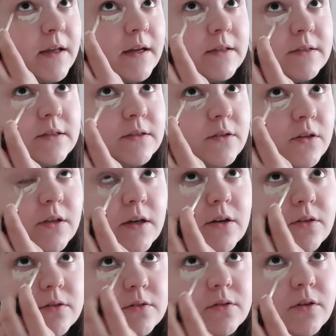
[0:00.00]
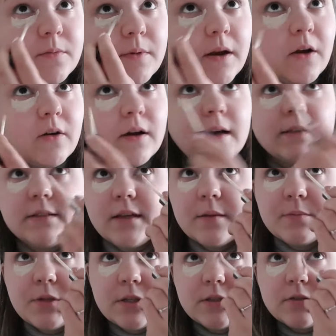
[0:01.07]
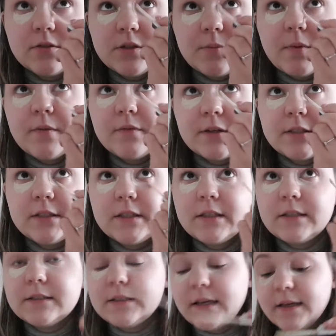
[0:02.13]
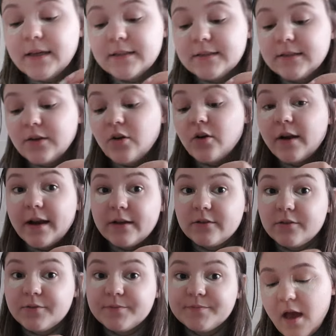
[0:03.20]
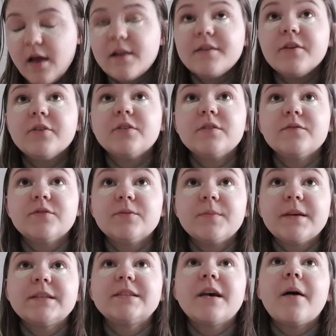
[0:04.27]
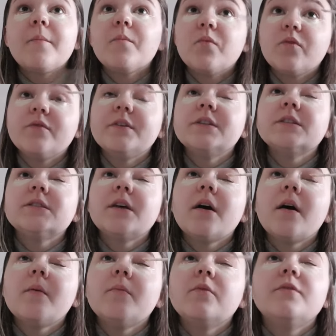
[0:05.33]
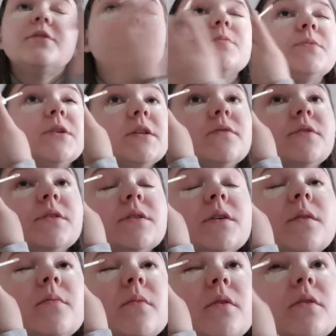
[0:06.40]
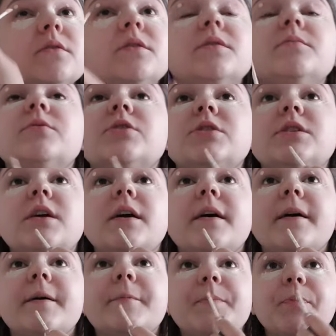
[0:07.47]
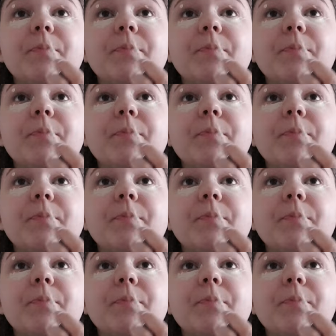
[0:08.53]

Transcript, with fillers: teraz jest do tego dobra okazja przez to, że mam właśnie ten za jasny korektor ale nie o tym w sumie chciałam mówić. Chciałam mówić przede wszystkim o tym, że